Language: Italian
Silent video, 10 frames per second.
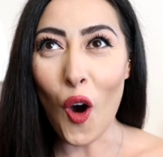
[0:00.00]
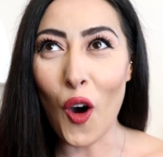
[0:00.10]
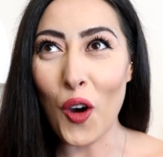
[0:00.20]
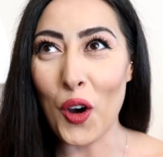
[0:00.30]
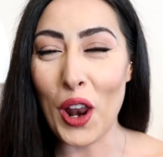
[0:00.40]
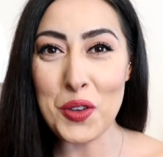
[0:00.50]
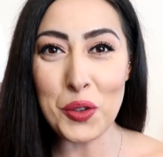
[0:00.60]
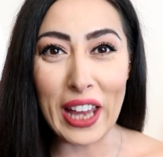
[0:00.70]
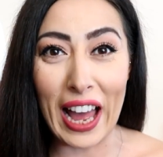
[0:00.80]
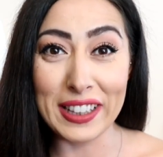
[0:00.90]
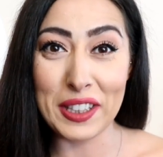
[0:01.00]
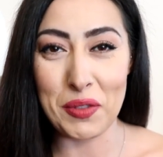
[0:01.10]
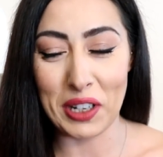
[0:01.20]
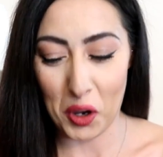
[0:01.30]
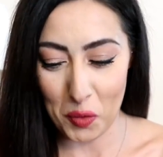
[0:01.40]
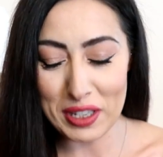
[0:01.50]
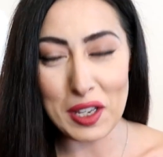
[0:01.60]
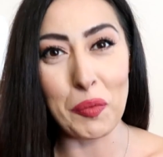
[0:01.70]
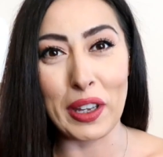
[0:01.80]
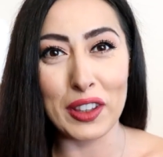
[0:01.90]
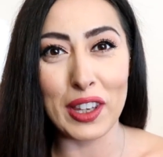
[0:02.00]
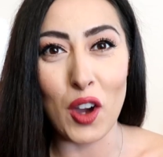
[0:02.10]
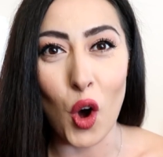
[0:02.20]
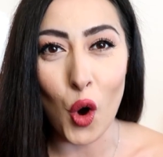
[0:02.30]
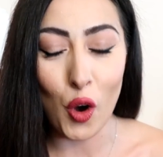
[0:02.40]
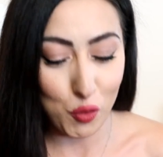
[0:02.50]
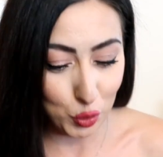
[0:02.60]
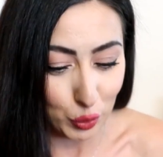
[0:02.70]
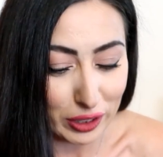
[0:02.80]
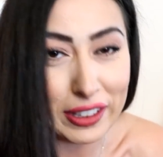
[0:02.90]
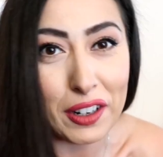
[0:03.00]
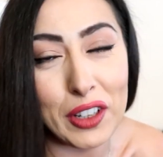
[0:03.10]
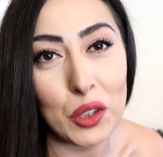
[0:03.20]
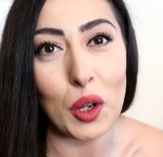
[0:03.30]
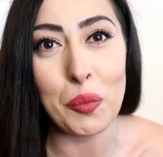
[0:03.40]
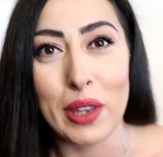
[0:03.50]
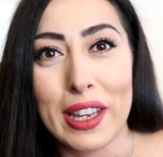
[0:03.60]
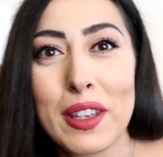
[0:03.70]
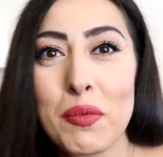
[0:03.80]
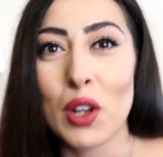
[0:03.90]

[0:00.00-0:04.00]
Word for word: Ho, ho l'aiutante perché come sapete ho avuto un intervento al piede,